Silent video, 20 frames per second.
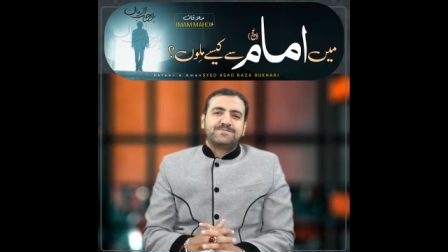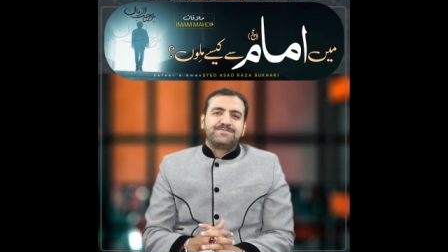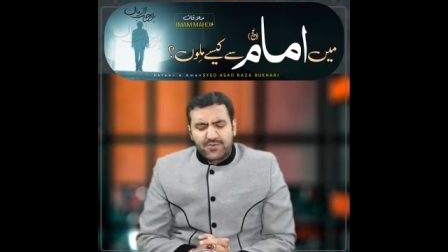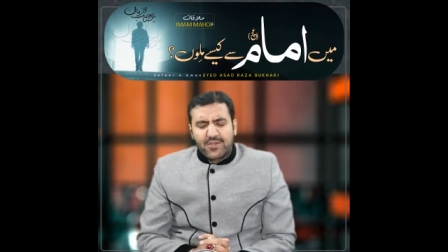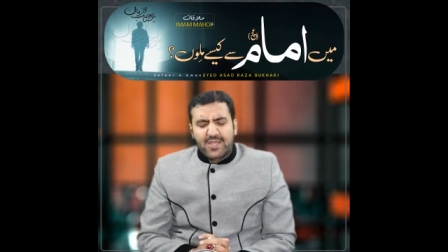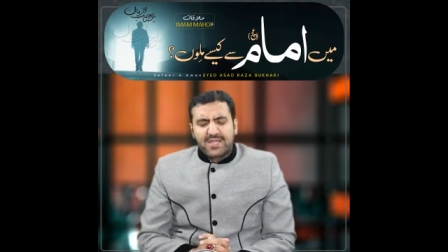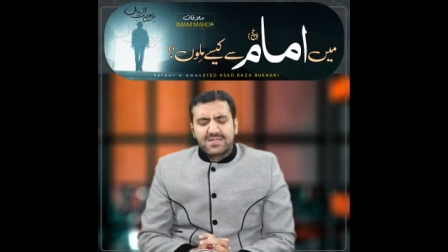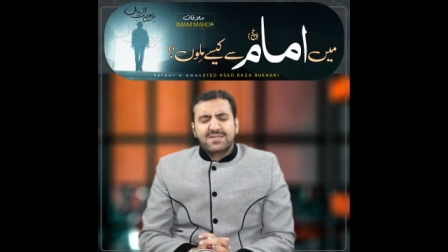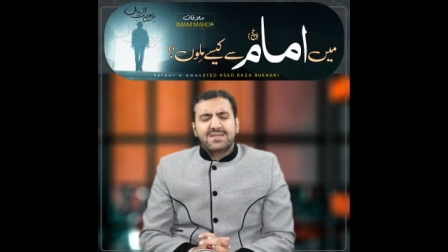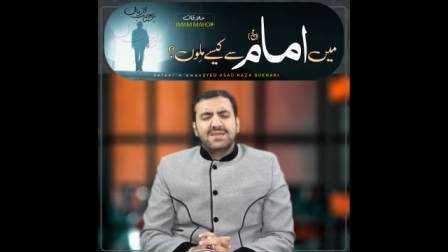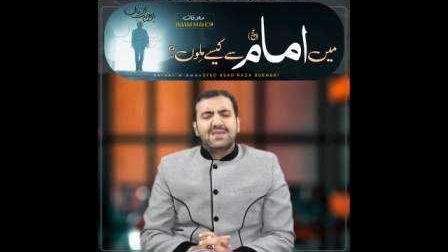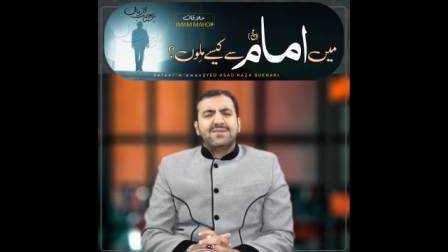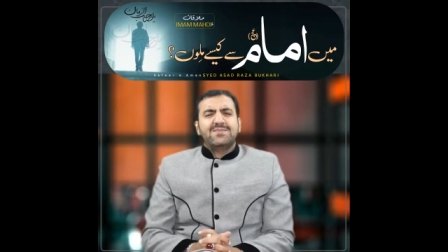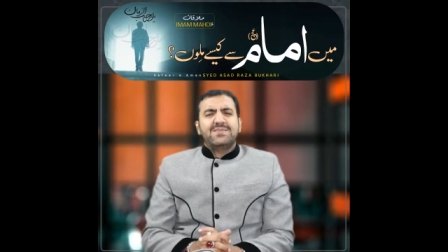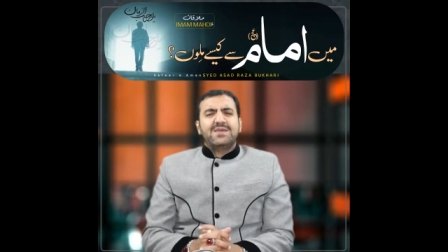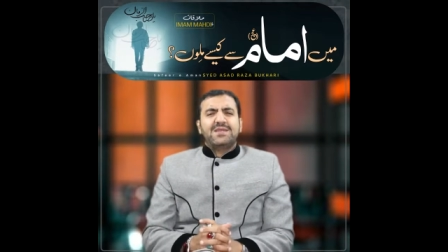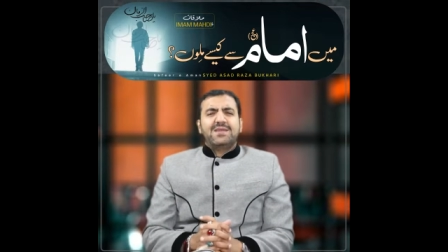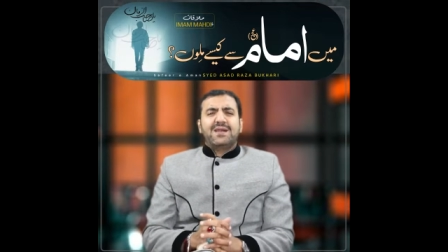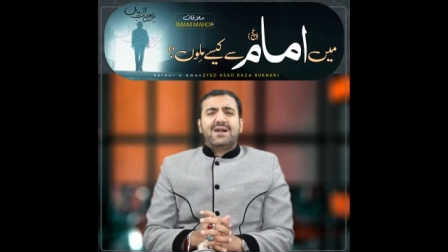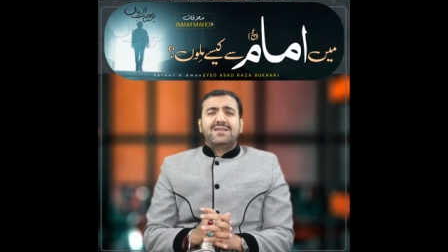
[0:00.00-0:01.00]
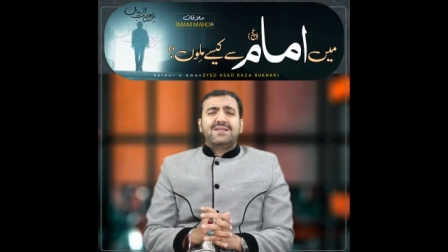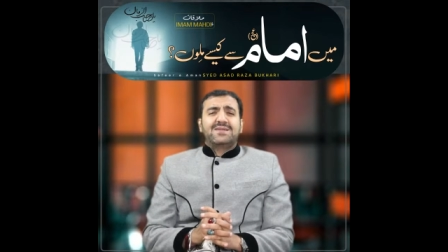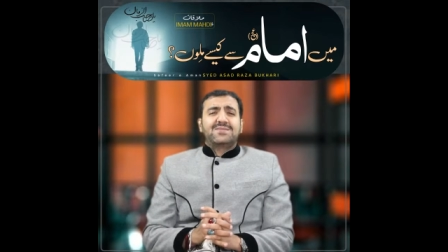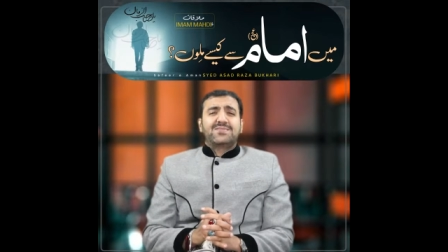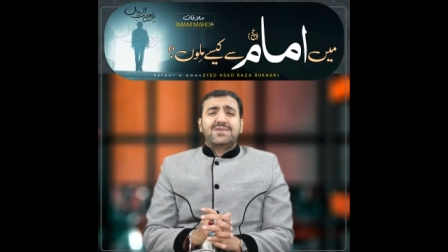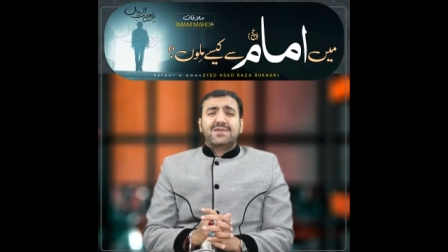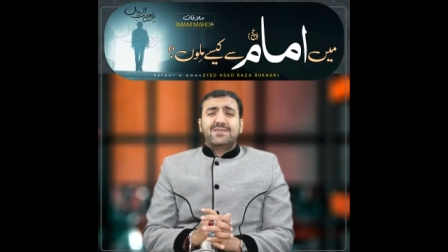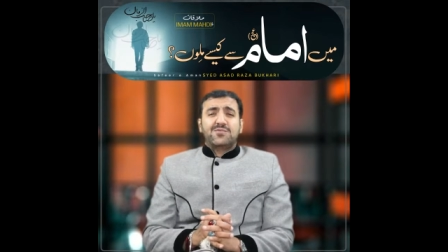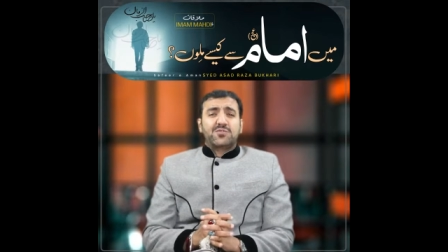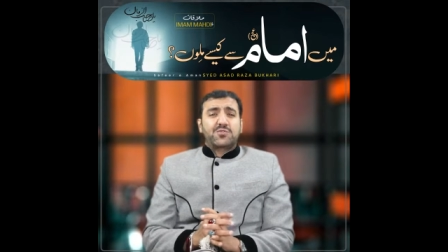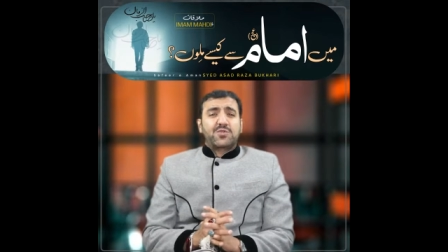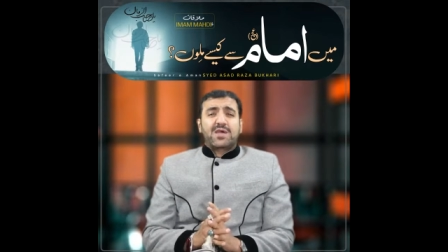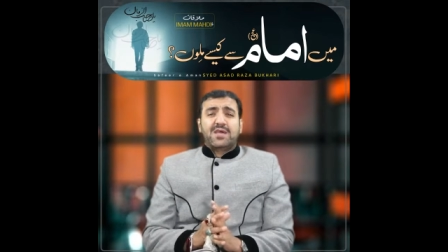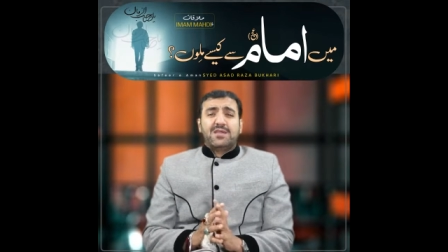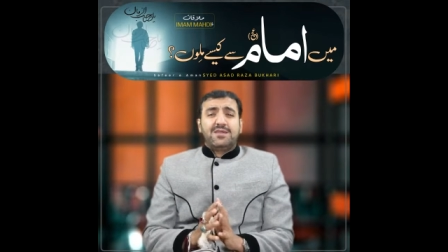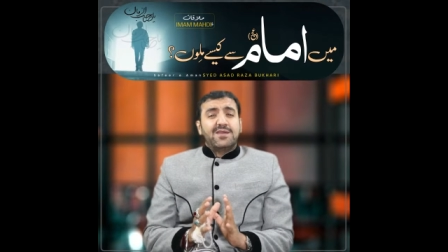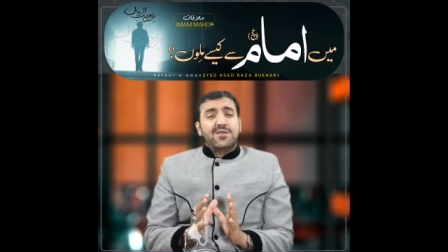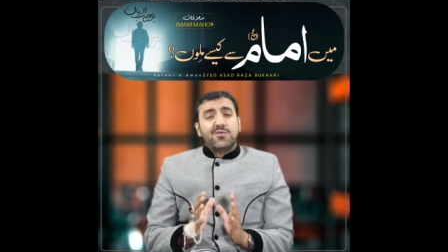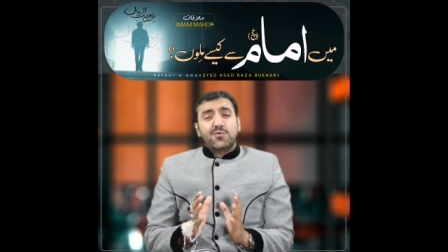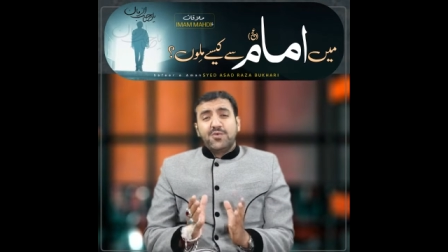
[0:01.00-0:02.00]
वो कहते हैं मेरी हालत बड़ी
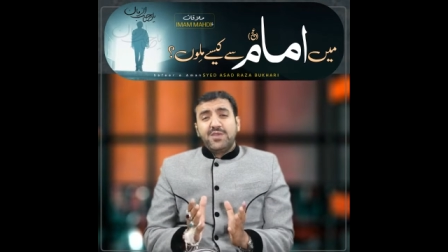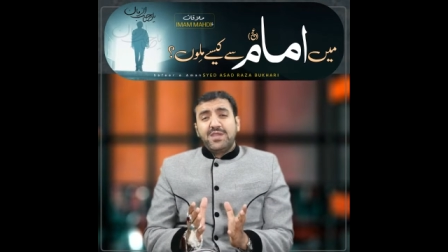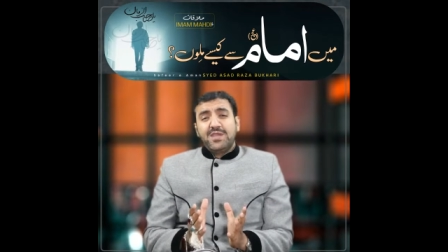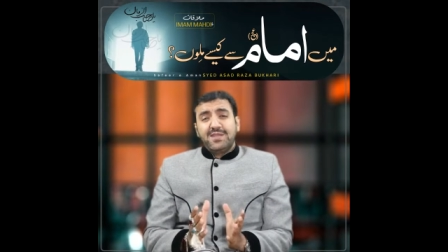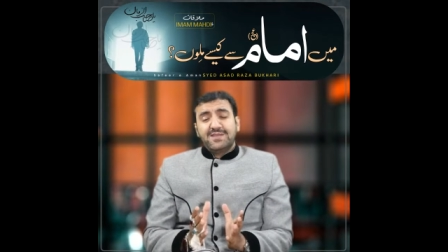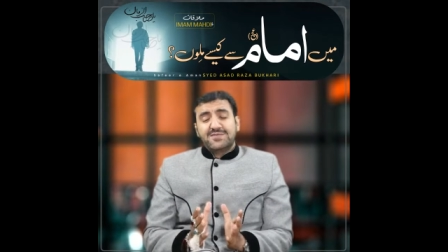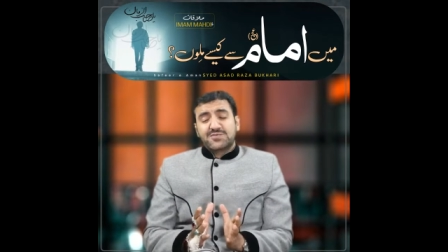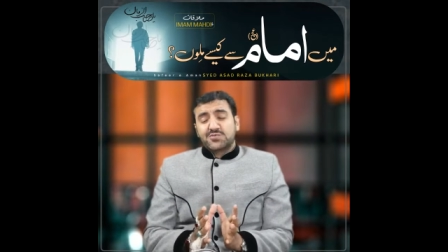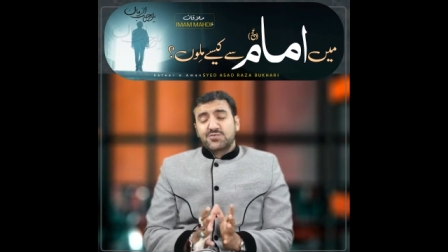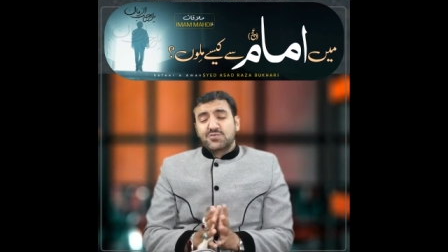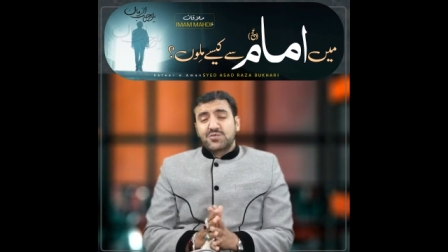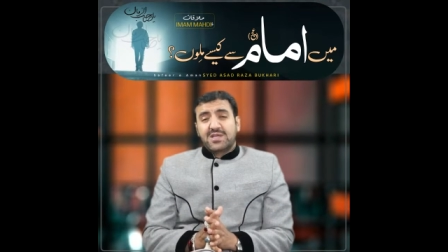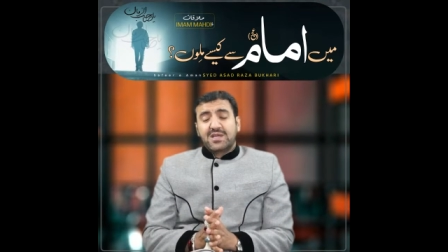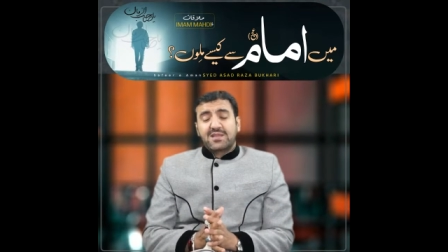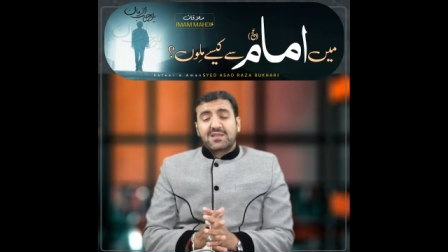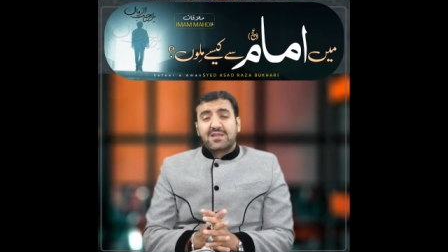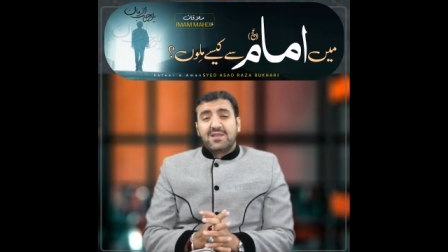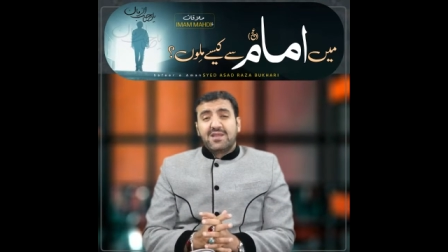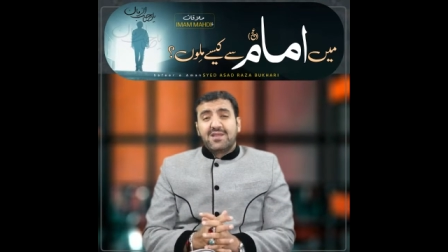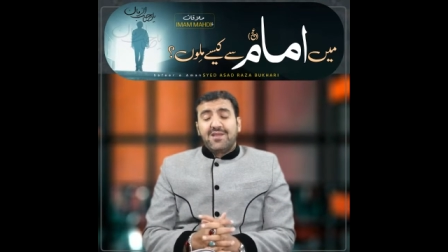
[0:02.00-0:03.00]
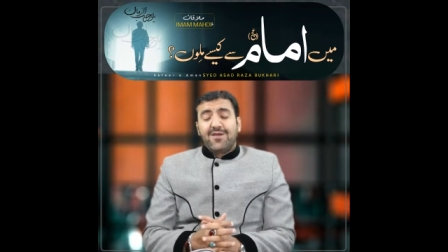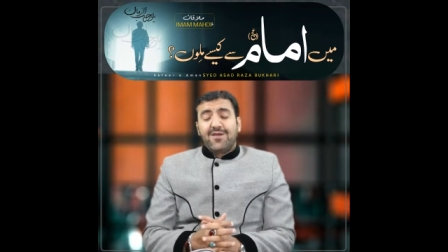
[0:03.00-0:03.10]
मुतैर हुई ये सुनकर